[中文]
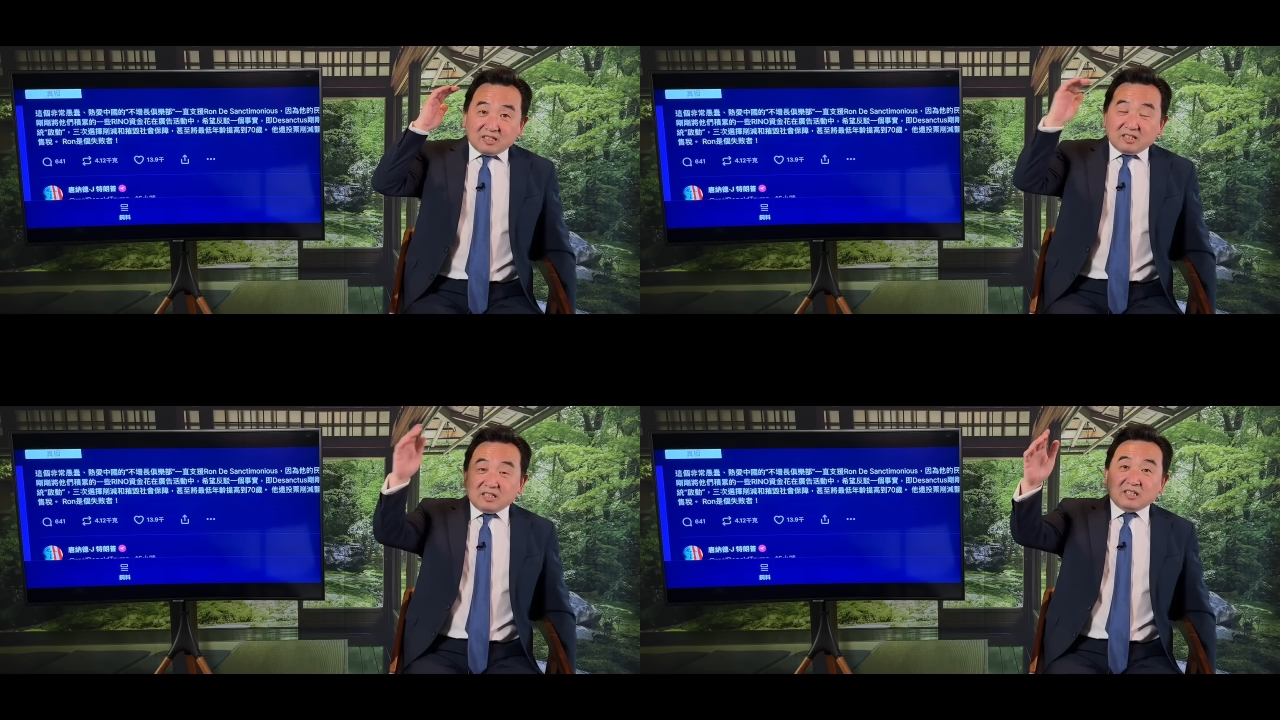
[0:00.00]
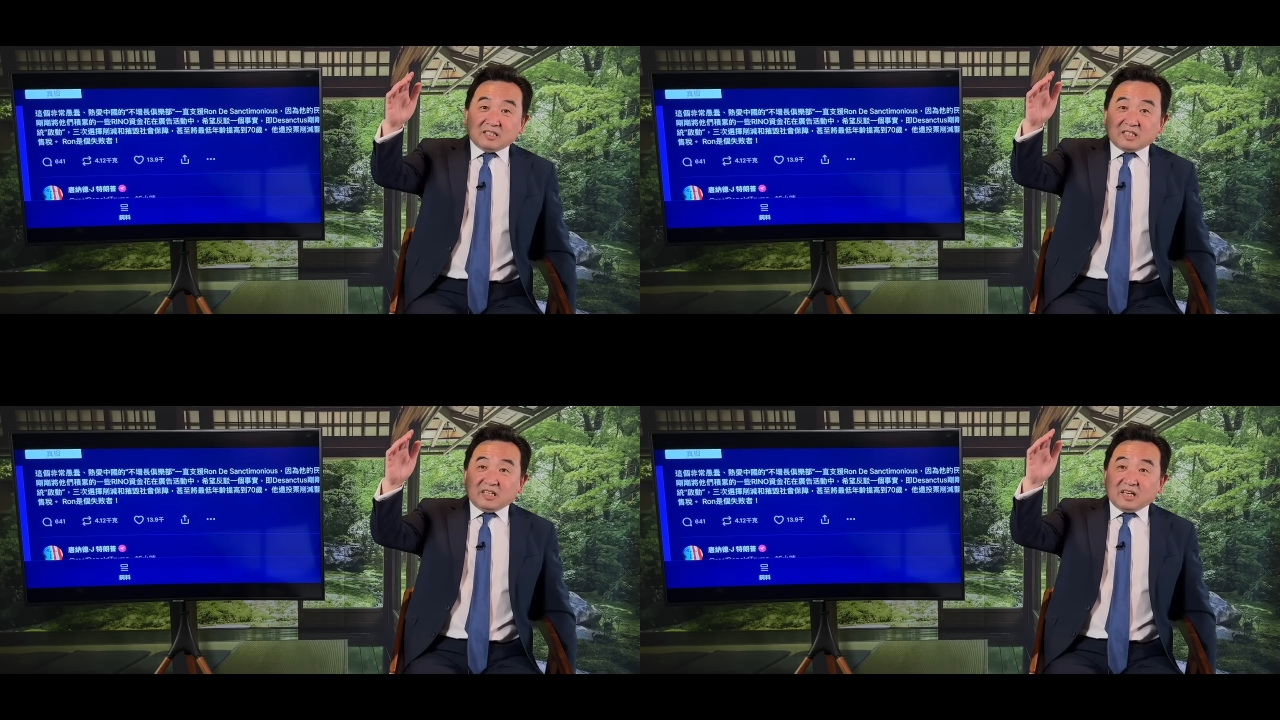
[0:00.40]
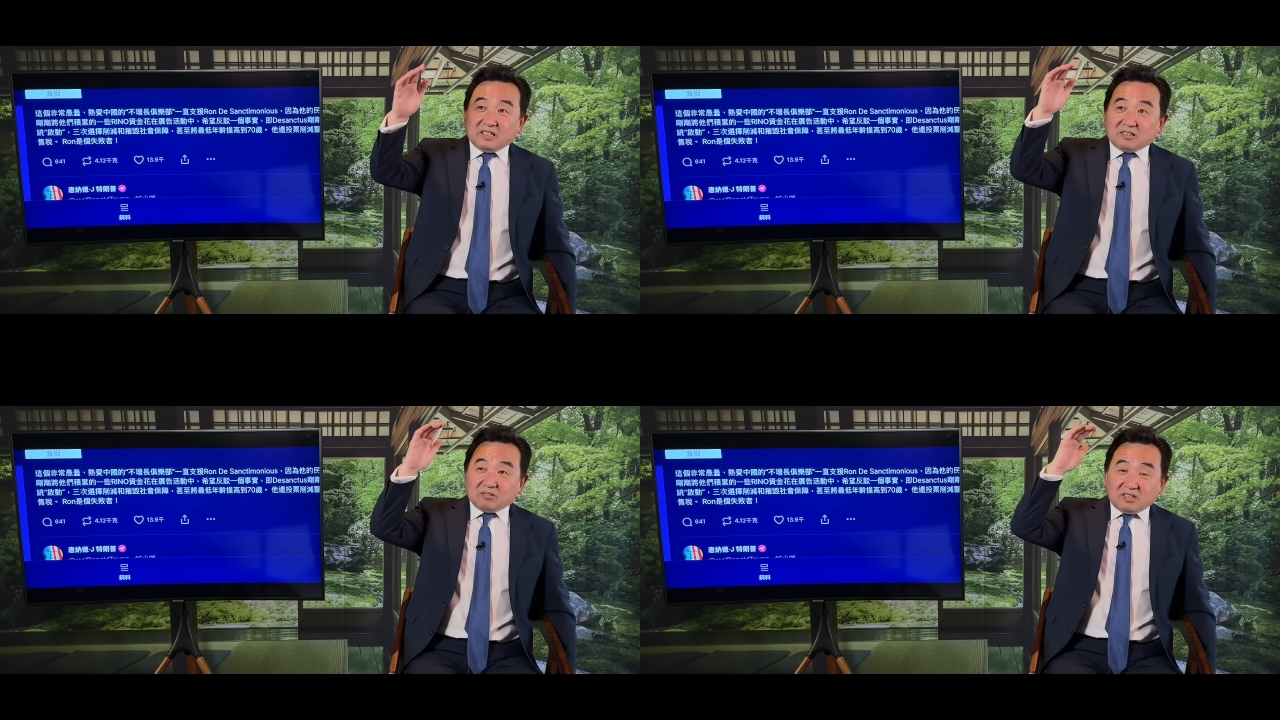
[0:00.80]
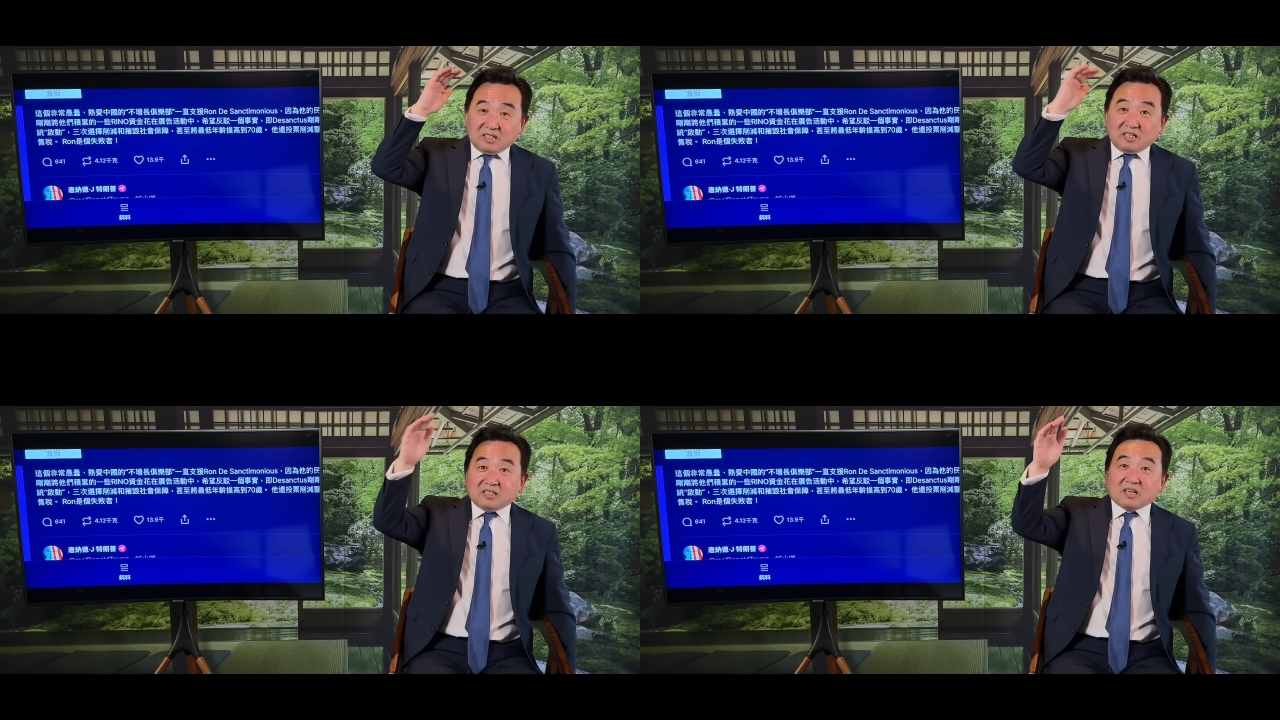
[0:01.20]
一结就
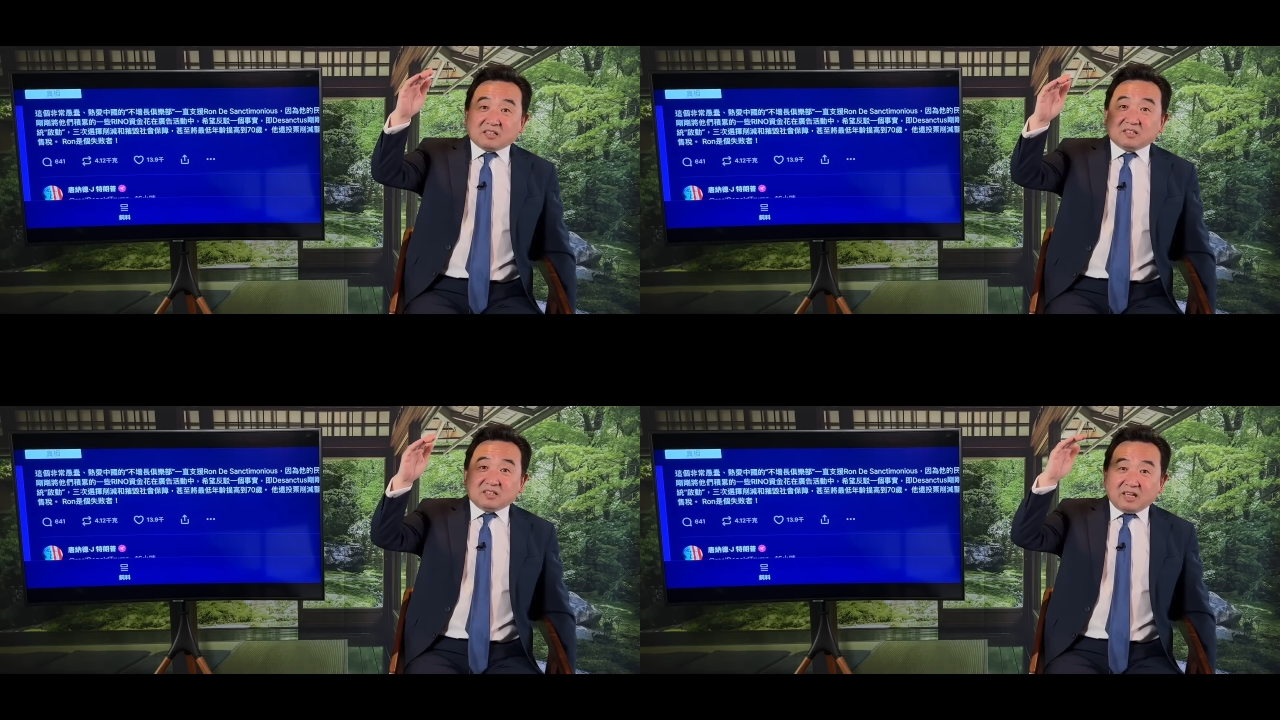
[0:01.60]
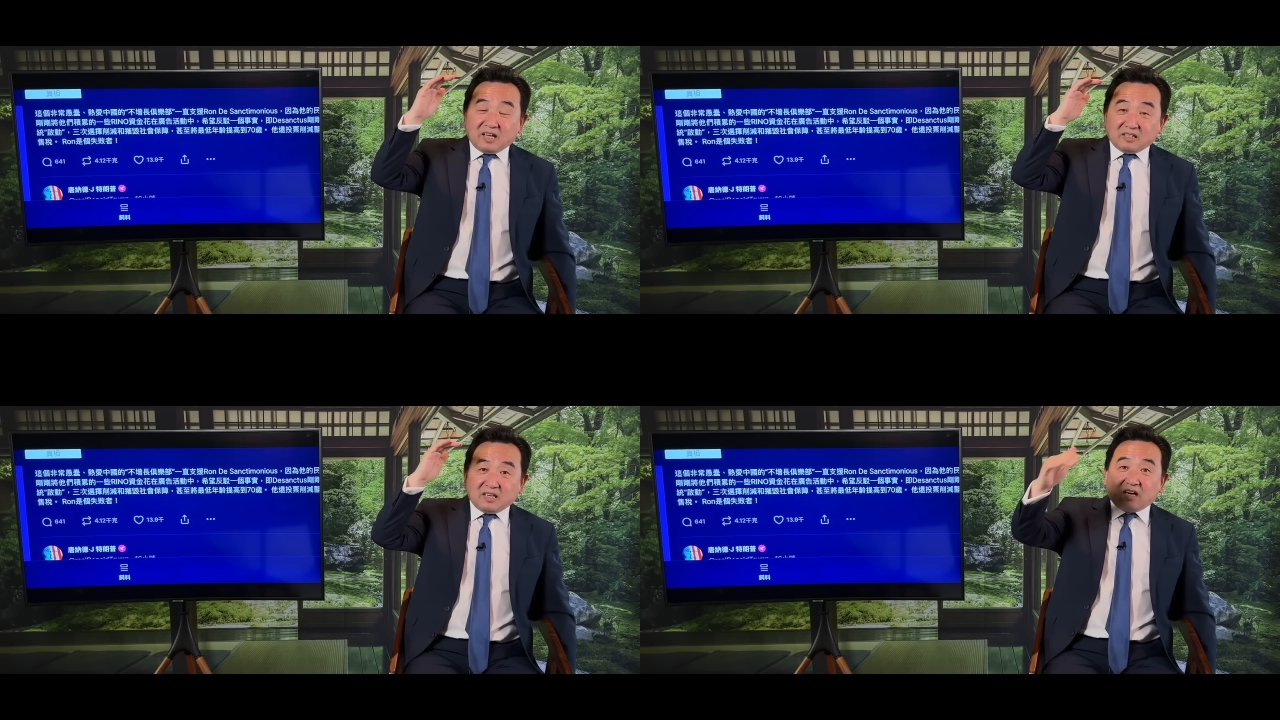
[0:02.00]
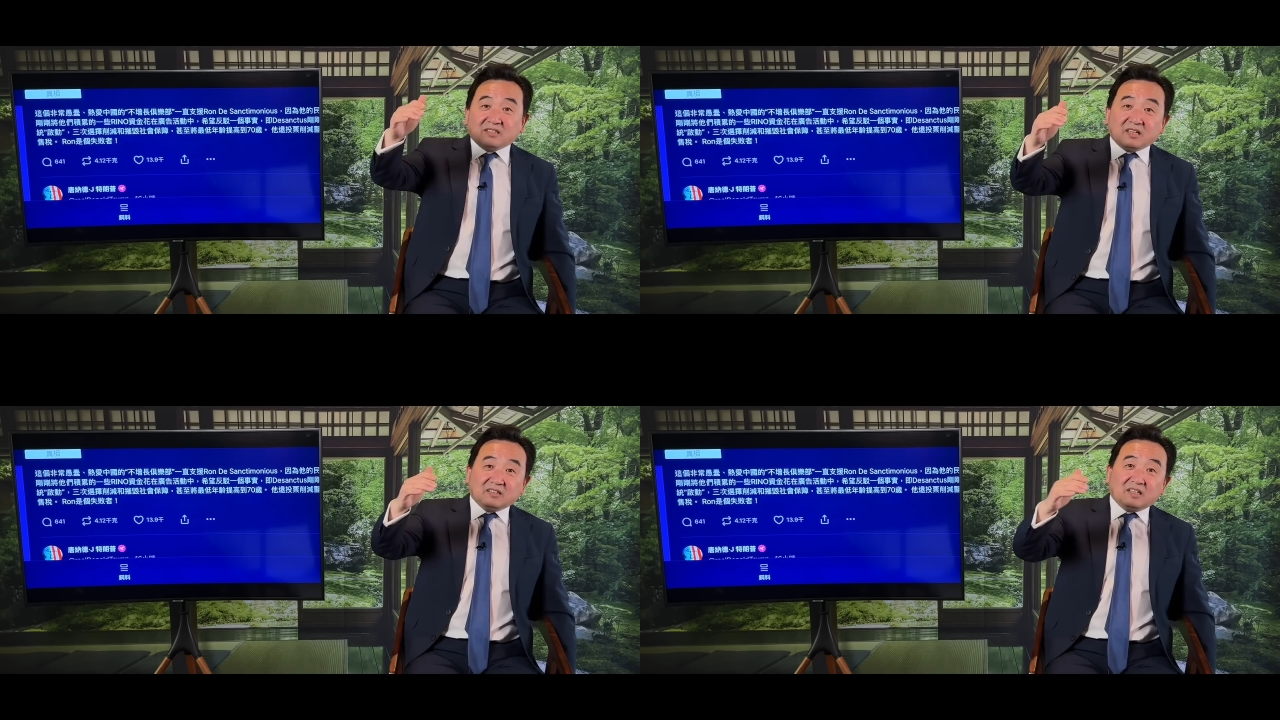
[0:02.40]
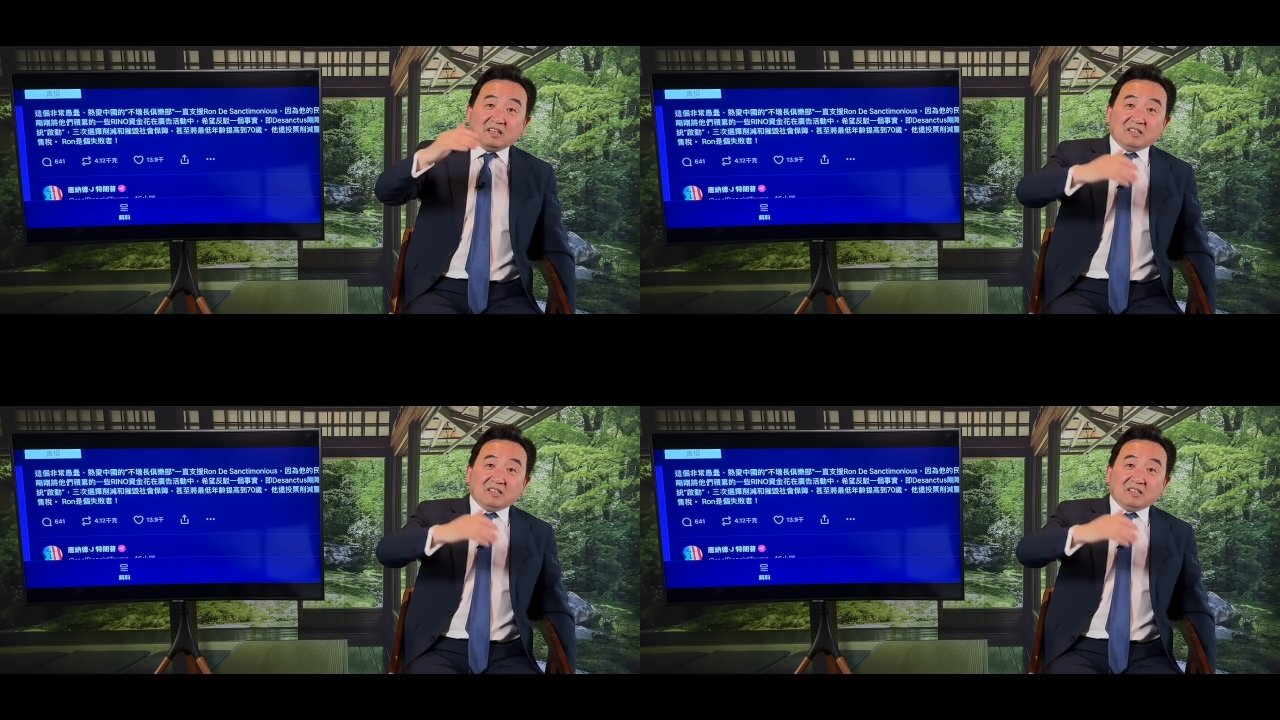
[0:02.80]
一下是天，第二下地，